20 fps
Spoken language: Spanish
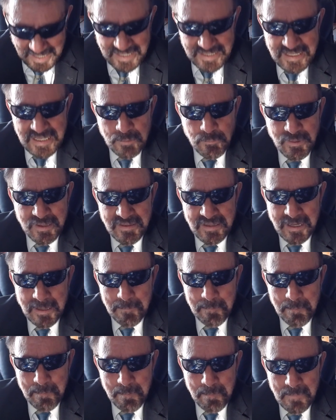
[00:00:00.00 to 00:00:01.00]
que tenga una idea,
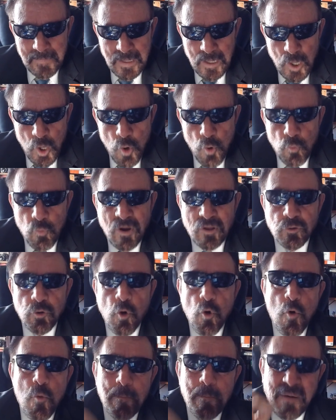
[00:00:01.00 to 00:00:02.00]
cuando
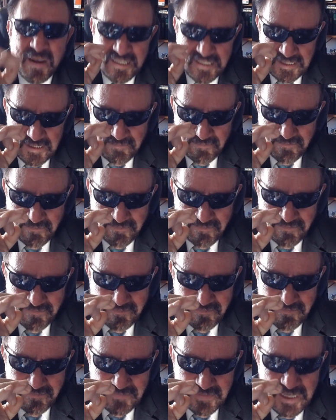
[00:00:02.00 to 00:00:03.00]
un país,
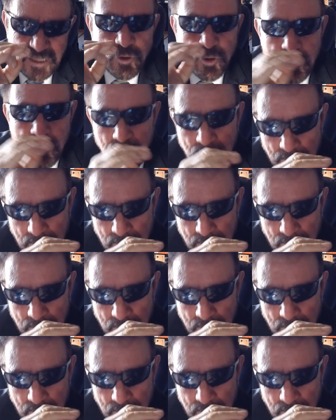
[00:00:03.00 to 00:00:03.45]
eso